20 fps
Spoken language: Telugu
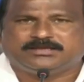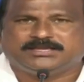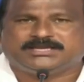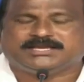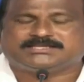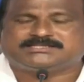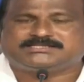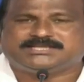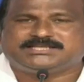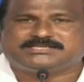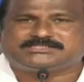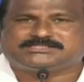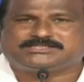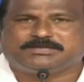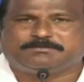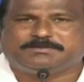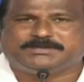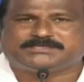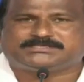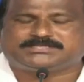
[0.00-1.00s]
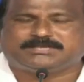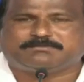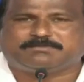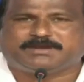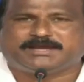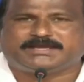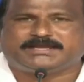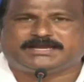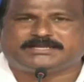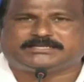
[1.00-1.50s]
ఎస్సీ ఎస్టీ బీసీ
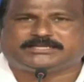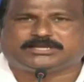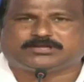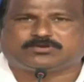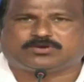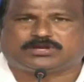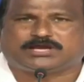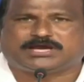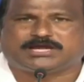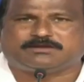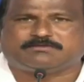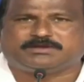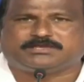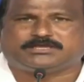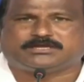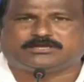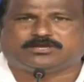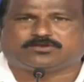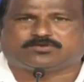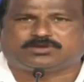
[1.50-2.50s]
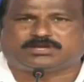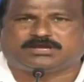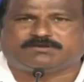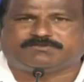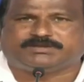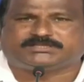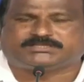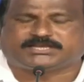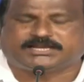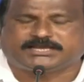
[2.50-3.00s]
మైనార్టీ కులాల మీద నీకున్న
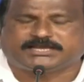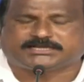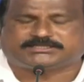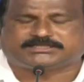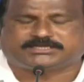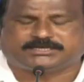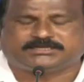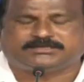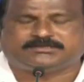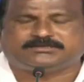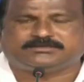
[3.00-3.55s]
వ్యతిరేకతని